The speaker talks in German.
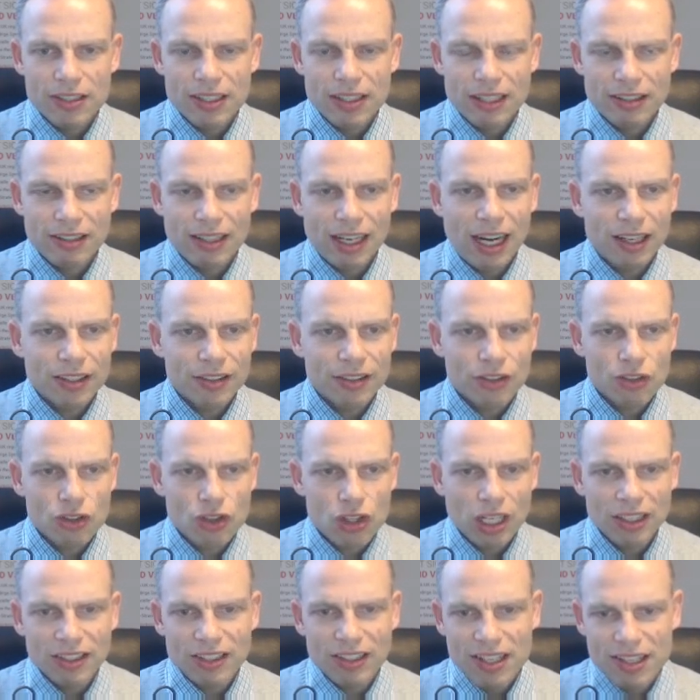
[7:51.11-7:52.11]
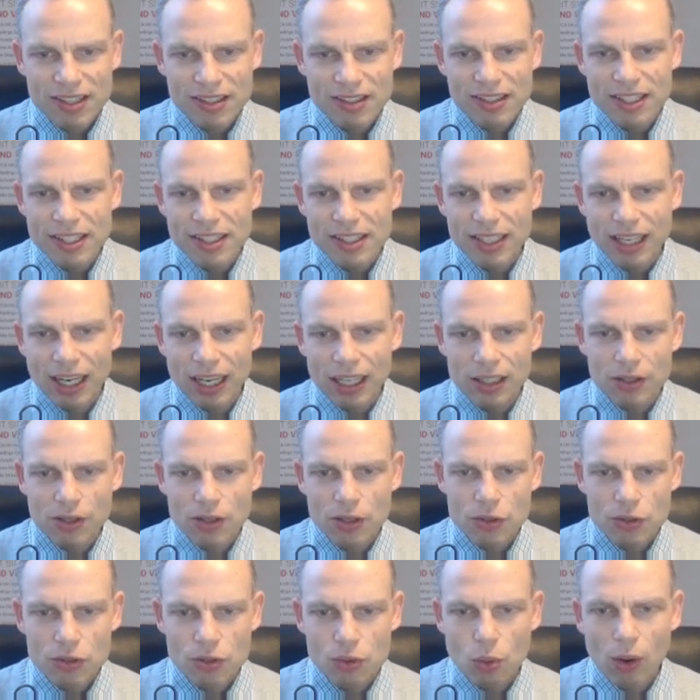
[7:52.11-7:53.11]
Der Tageschart sieht halt
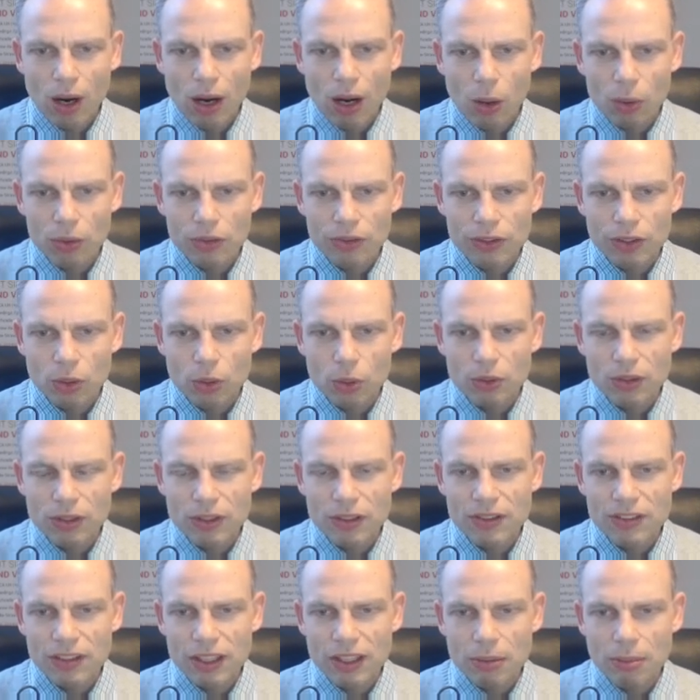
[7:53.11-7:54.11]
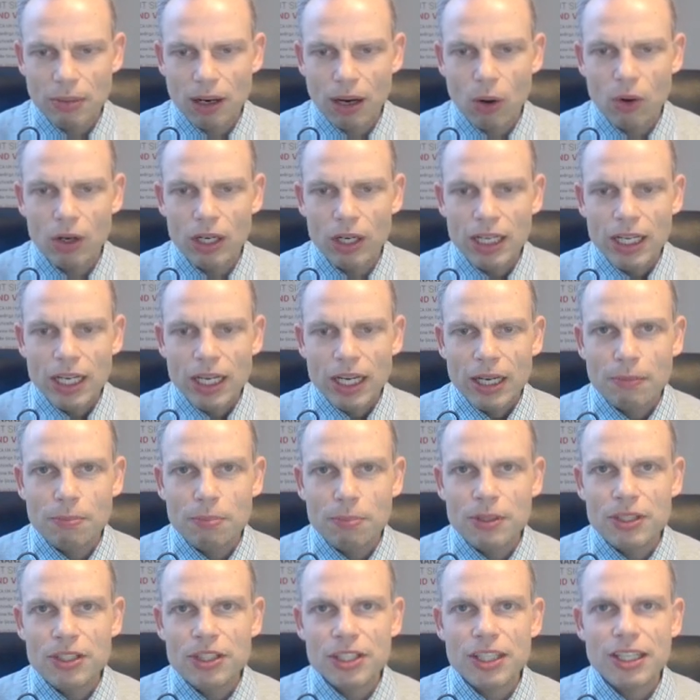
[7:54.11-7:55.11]
so aus. Hier unten sehen wir auch ein
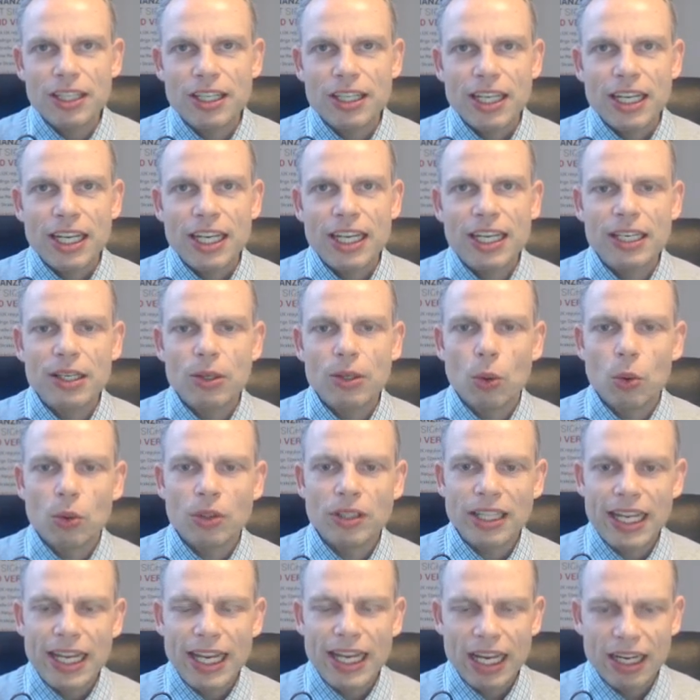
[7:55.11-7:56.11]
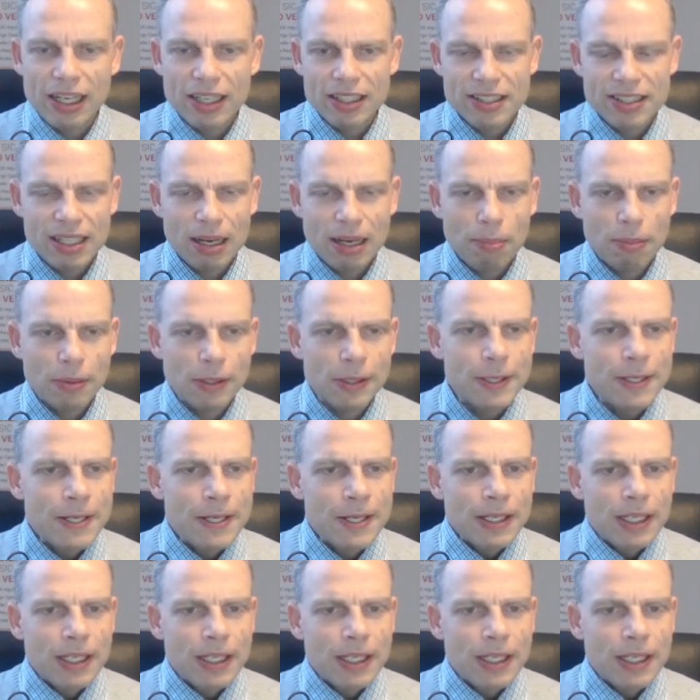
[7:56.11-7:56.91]
bisschen hin und her gezappelt.